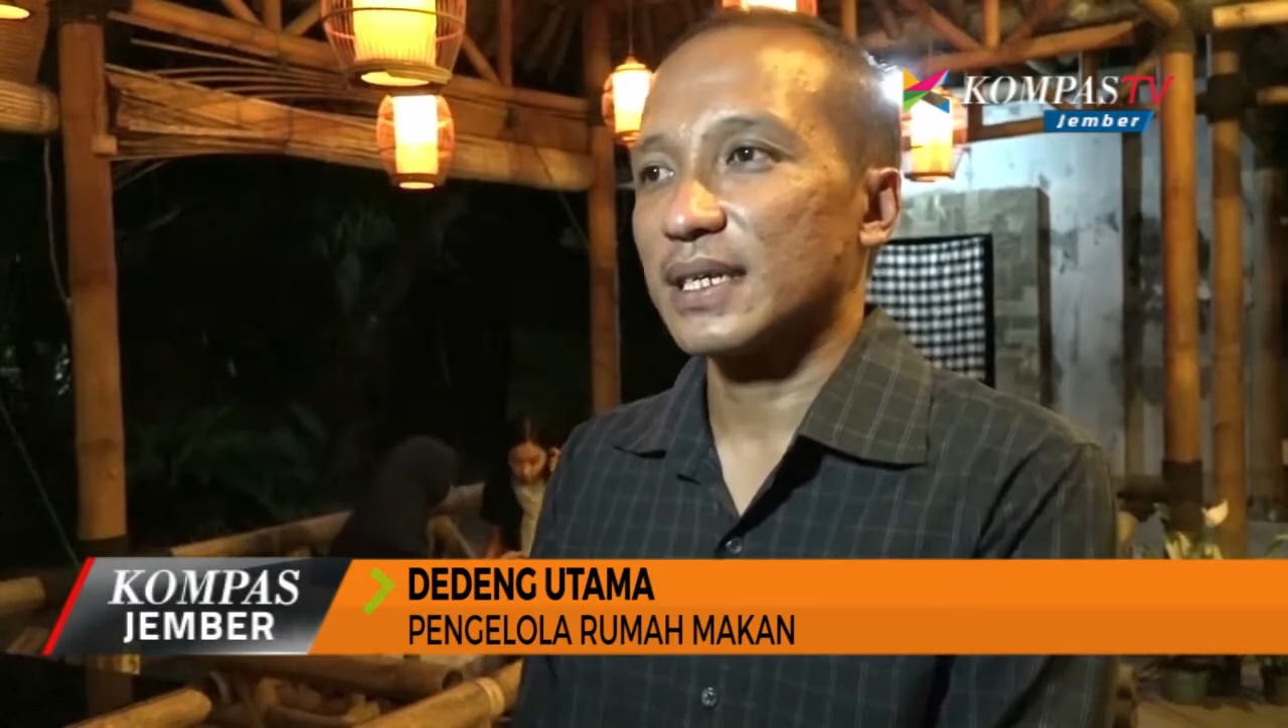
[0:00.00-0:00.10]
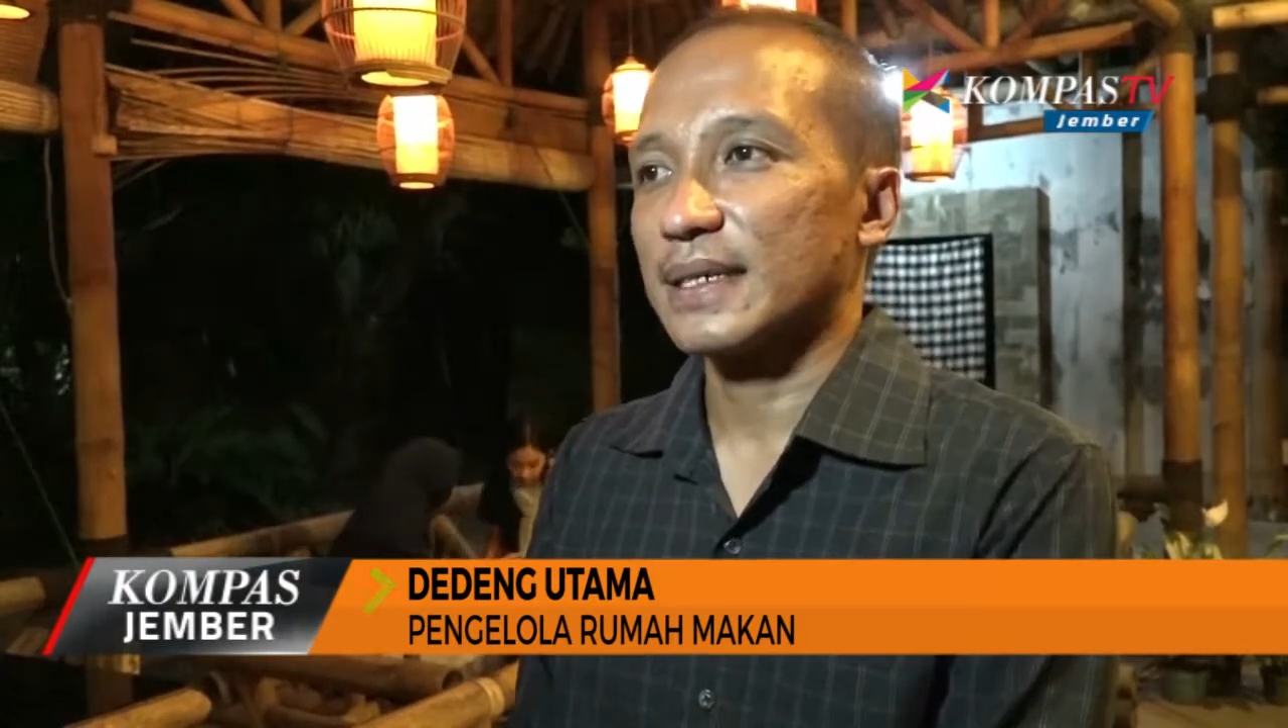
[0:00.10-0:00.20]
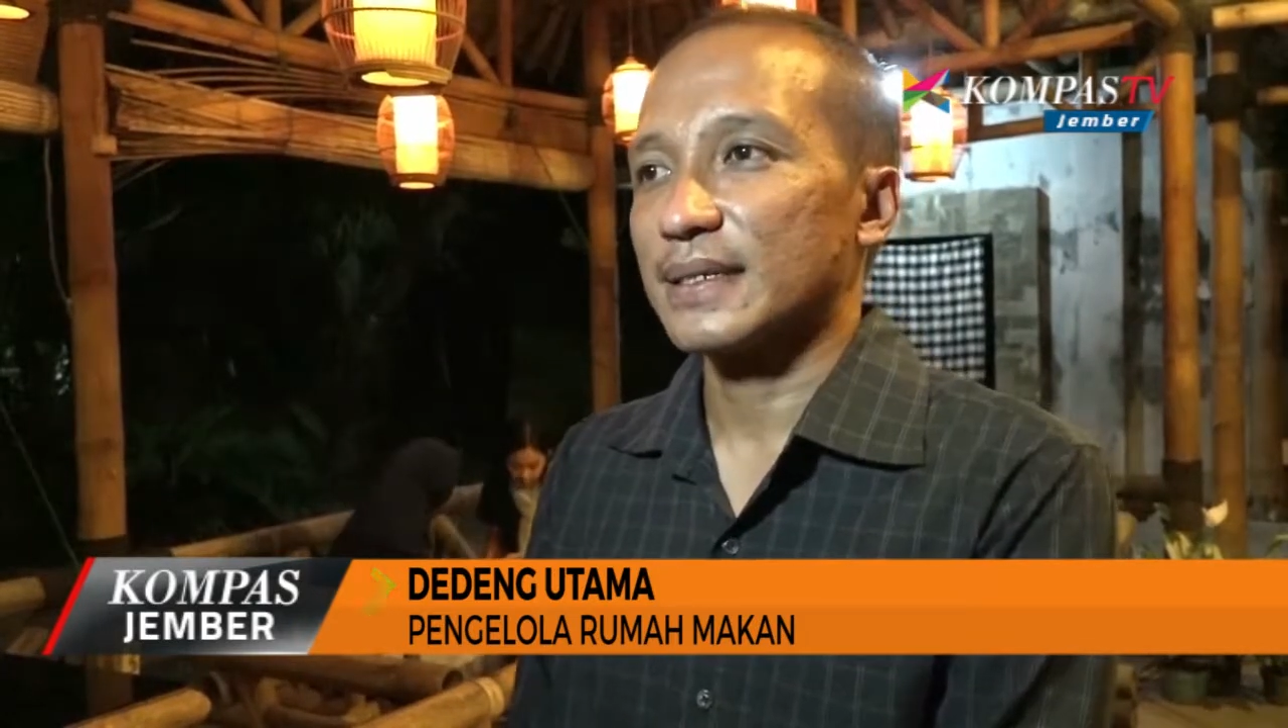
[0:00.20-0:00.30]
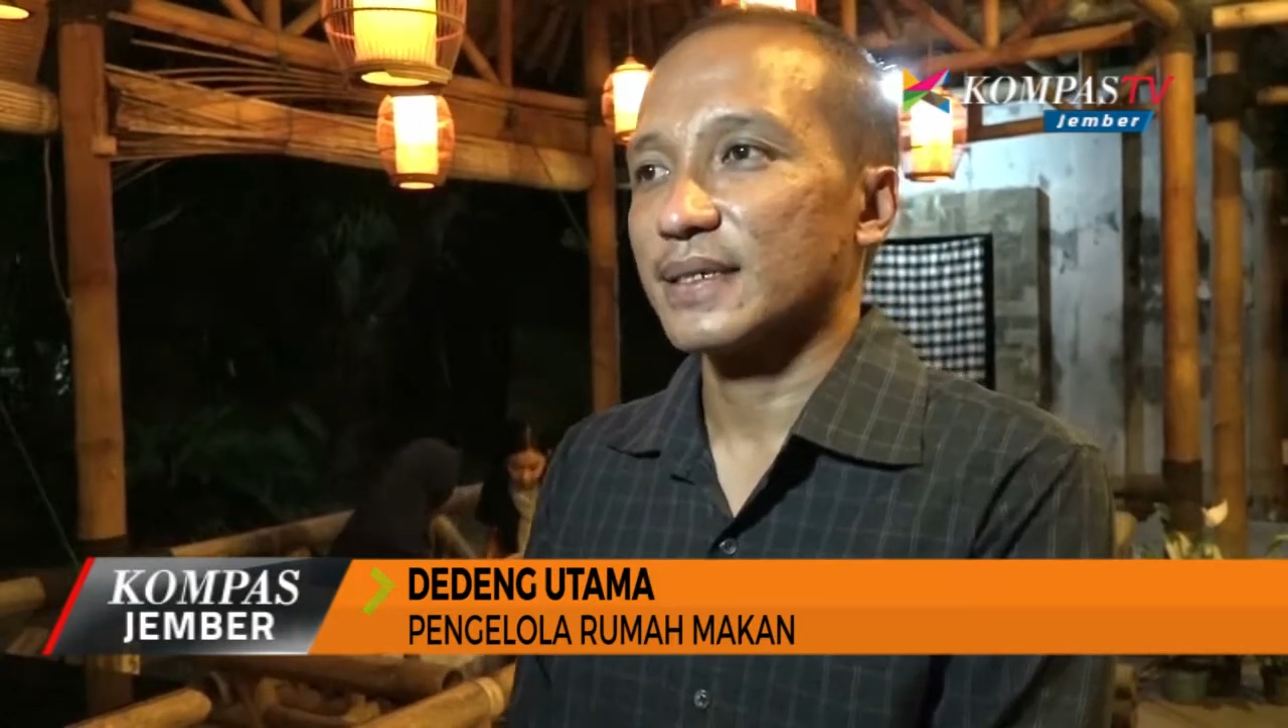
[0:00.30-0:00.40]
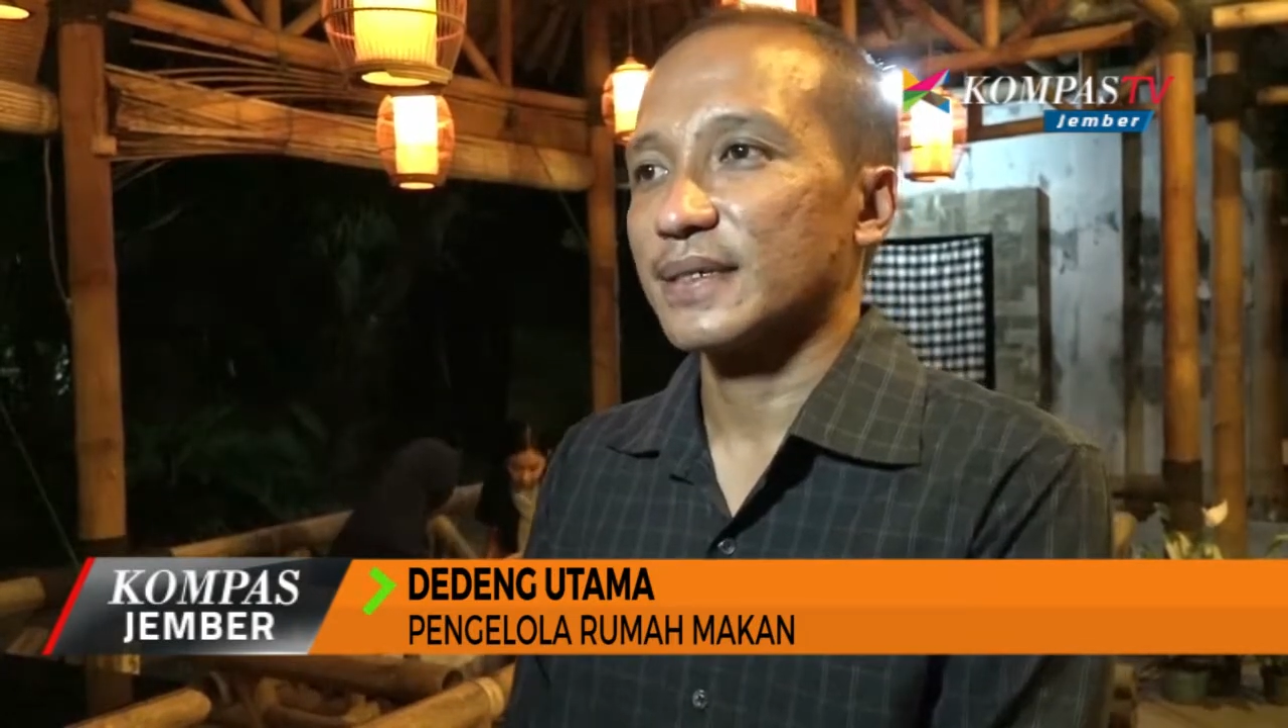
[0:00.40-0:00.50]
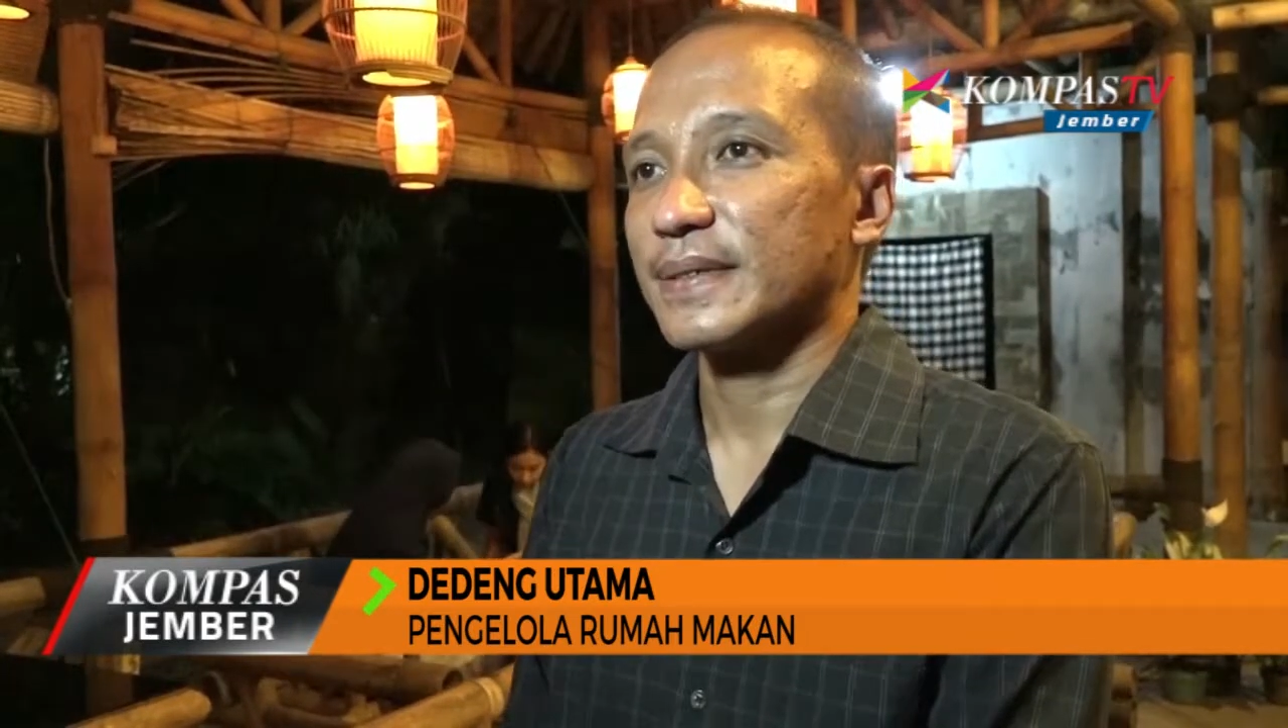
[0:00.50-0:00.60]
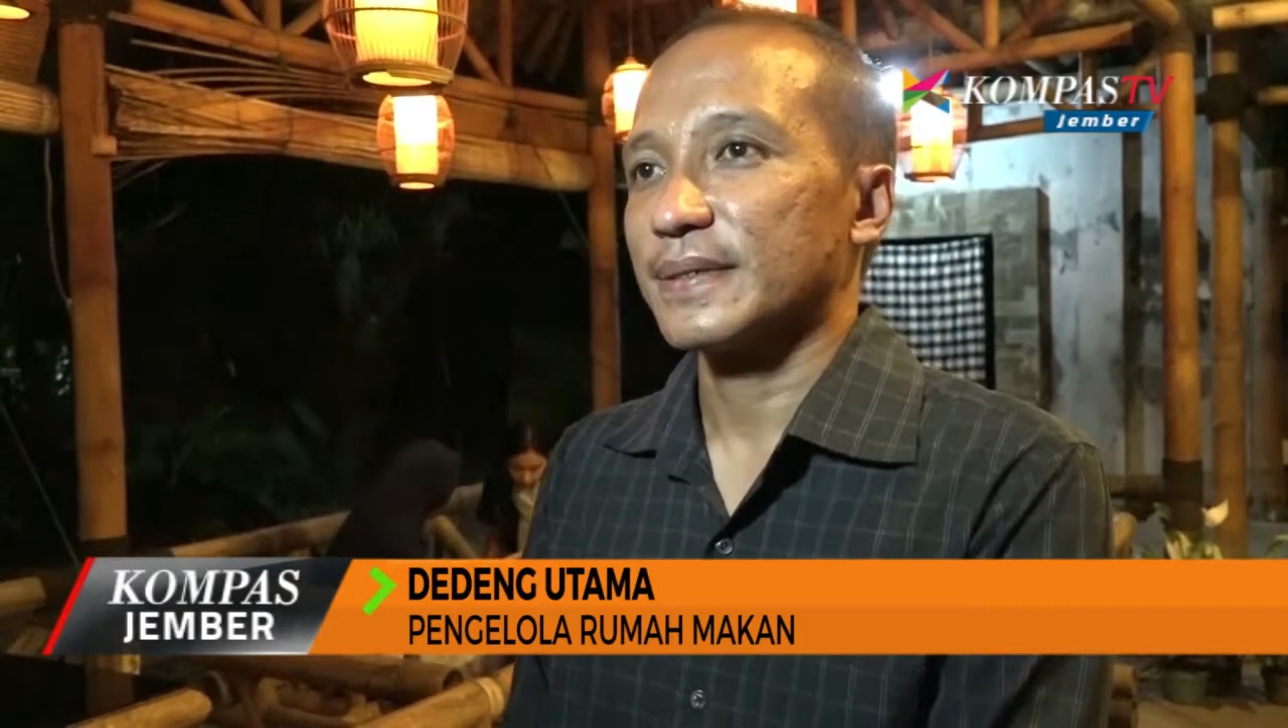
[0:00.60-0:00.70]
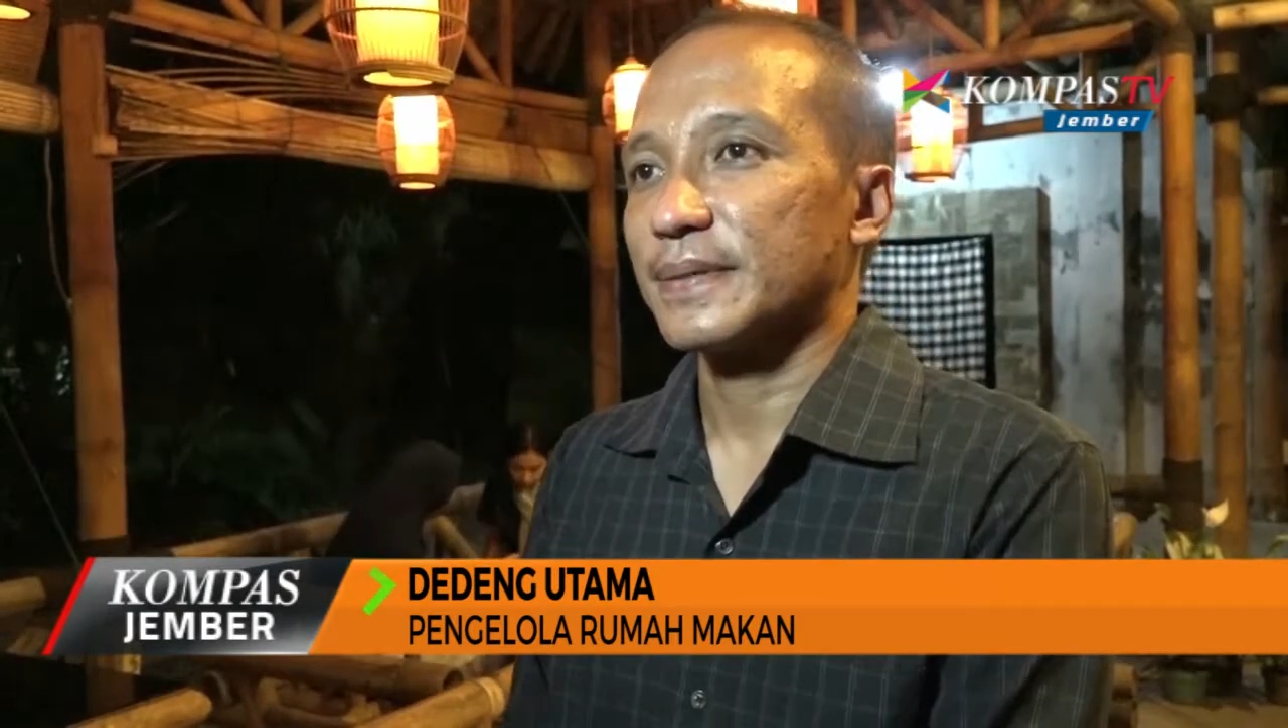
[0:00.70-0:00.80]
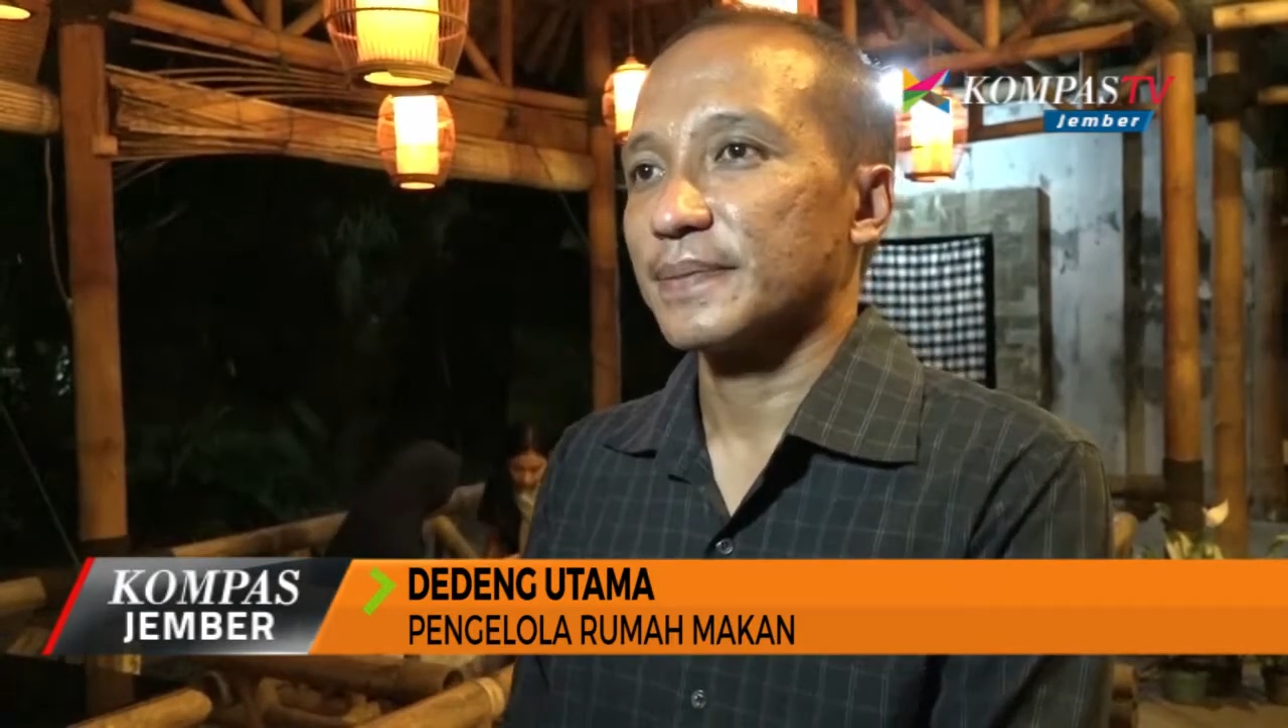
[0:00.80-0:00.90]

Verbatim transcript: jadi semua rasa